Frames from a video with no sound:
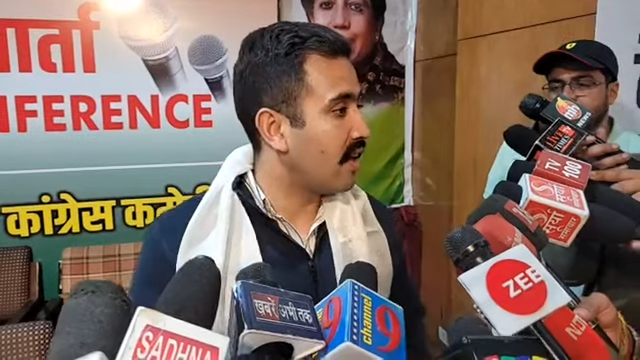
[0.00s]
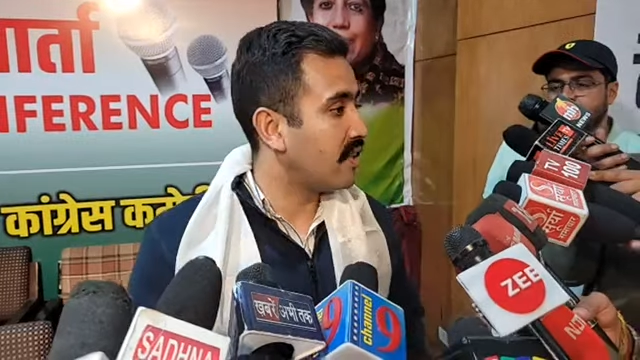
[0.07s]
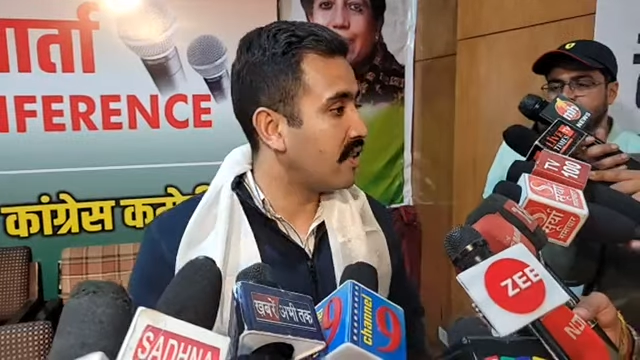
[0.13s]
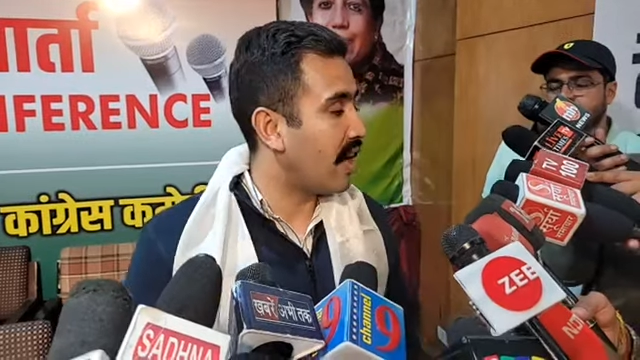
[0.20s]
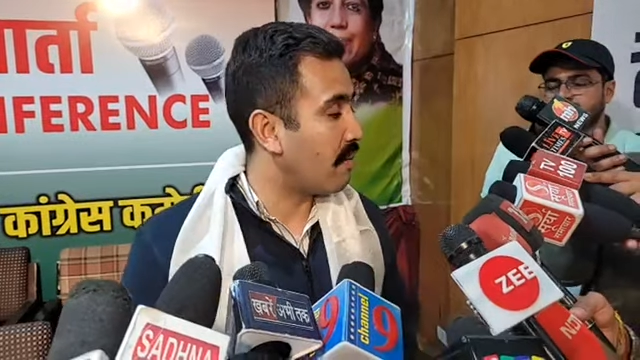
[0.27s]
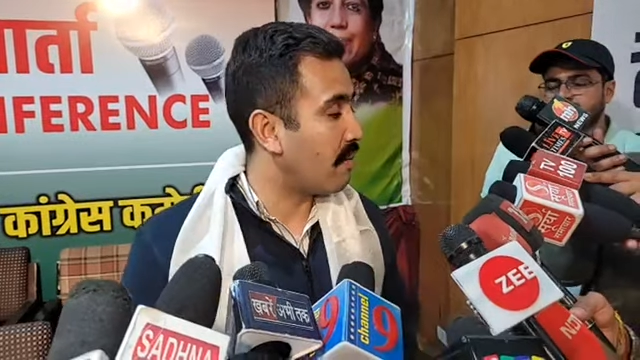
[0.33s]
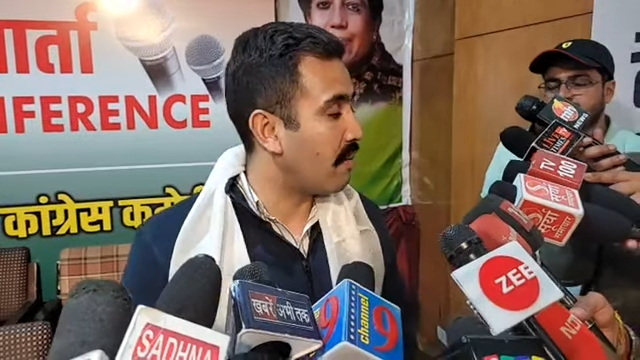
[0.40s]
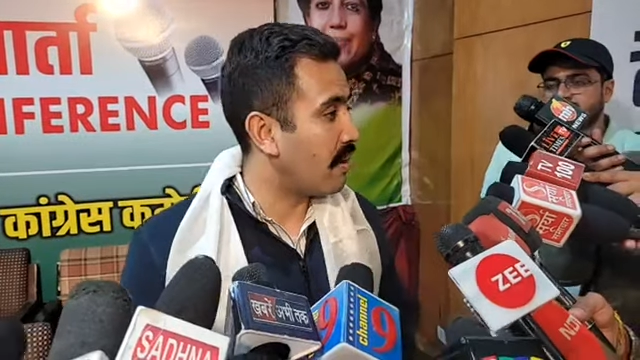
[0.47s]

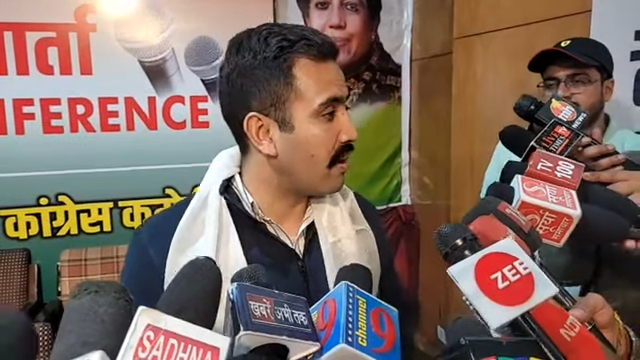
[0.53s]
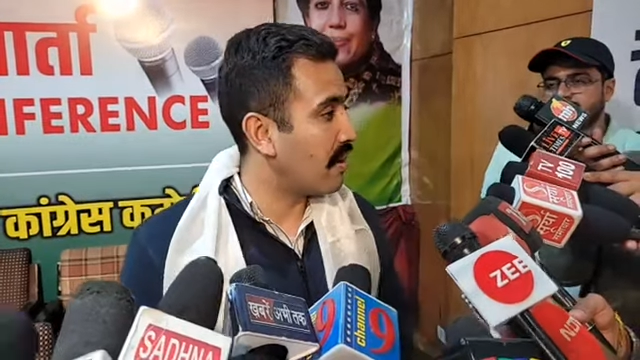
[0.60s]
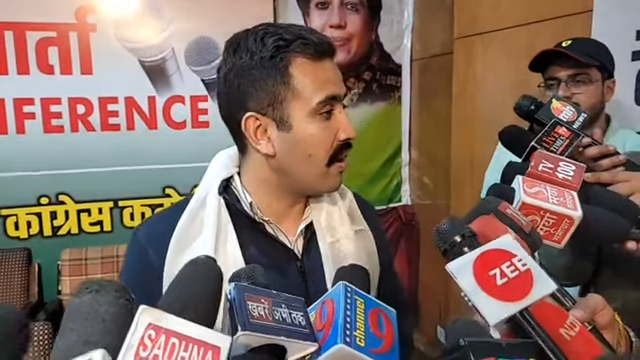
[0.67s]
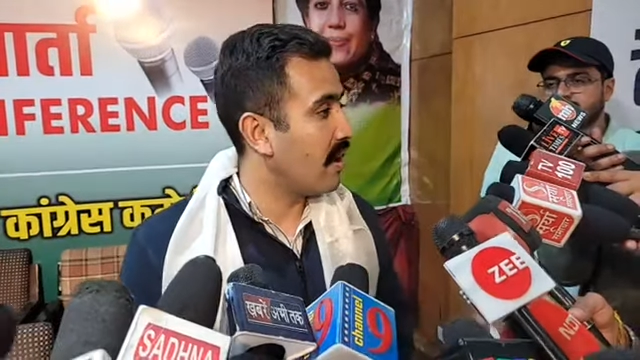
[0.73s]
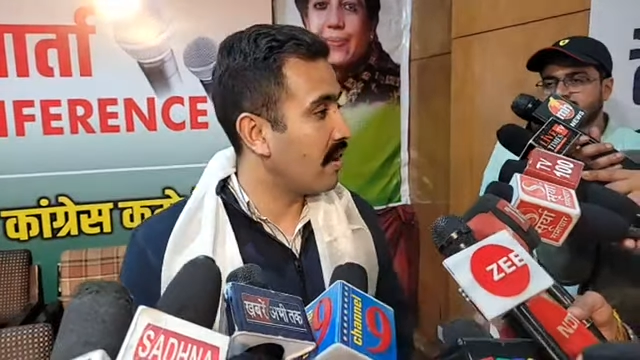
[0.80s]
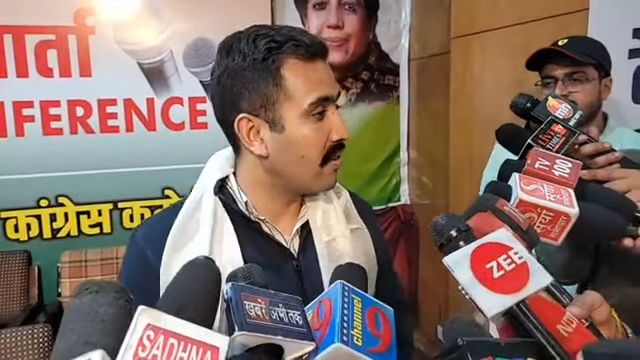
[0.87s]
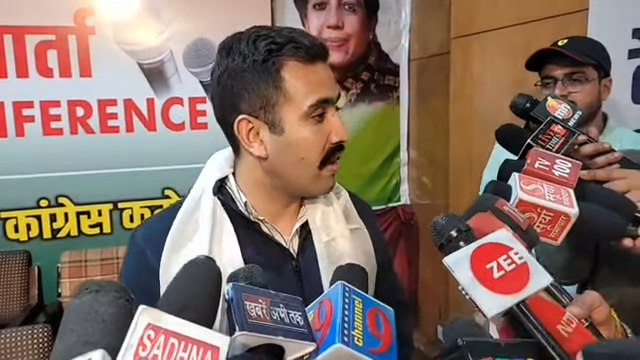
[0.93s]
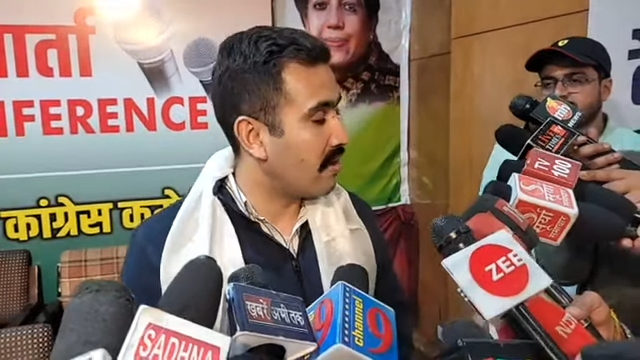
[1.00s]
जहां पर
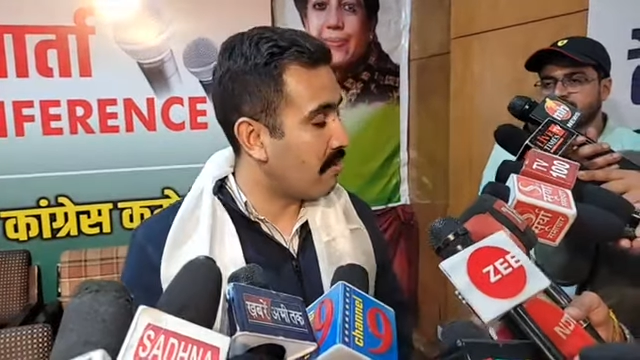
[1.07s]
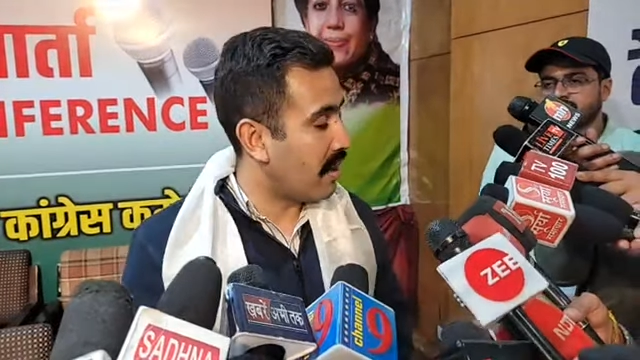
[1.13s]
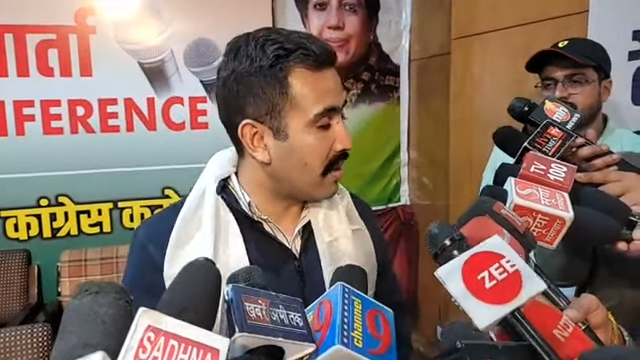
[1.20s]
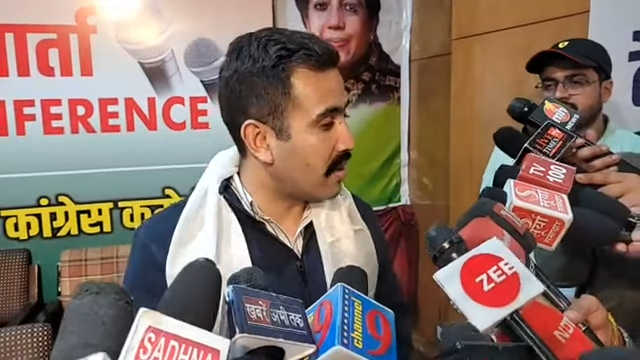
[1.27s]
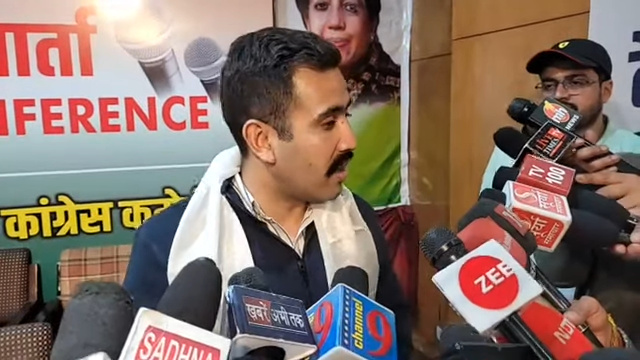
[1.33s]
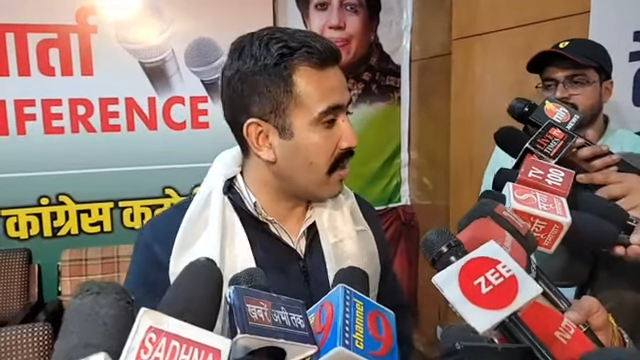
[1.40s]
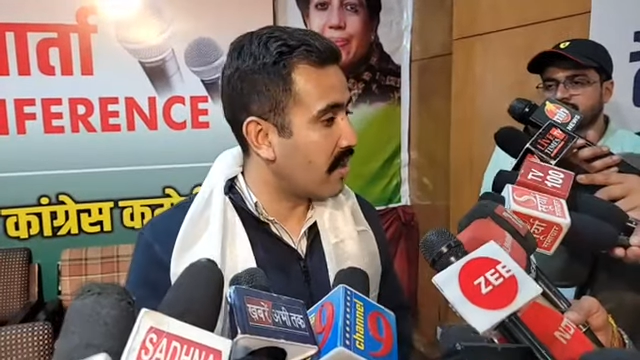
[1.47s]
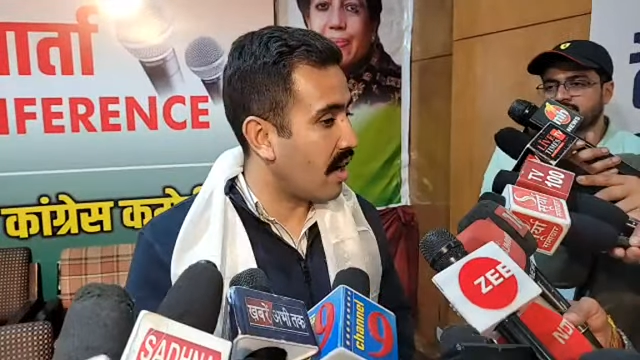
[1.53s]
धर्मांतरण